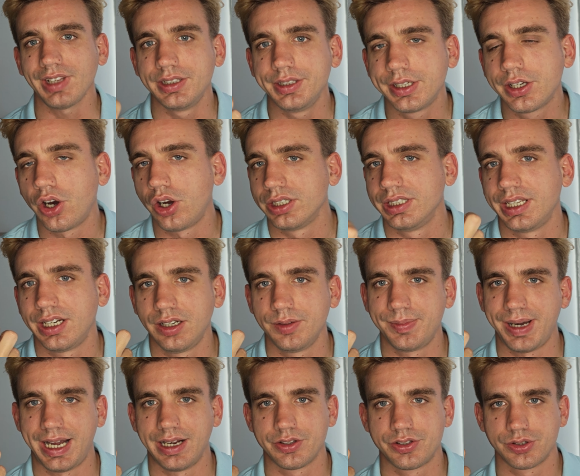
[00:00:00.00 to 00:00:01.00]
di cogliere al
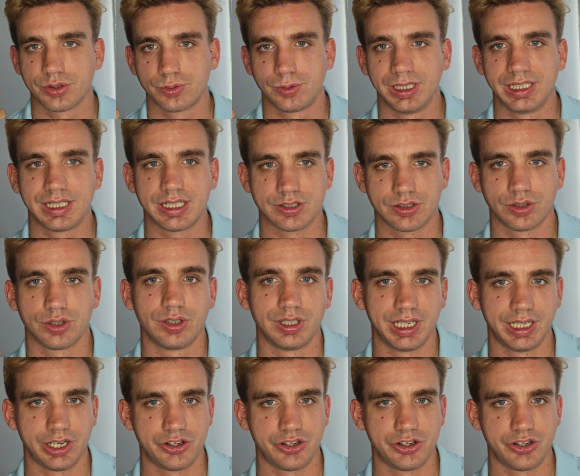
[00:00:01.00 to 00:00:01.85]
balzo quelle che sono le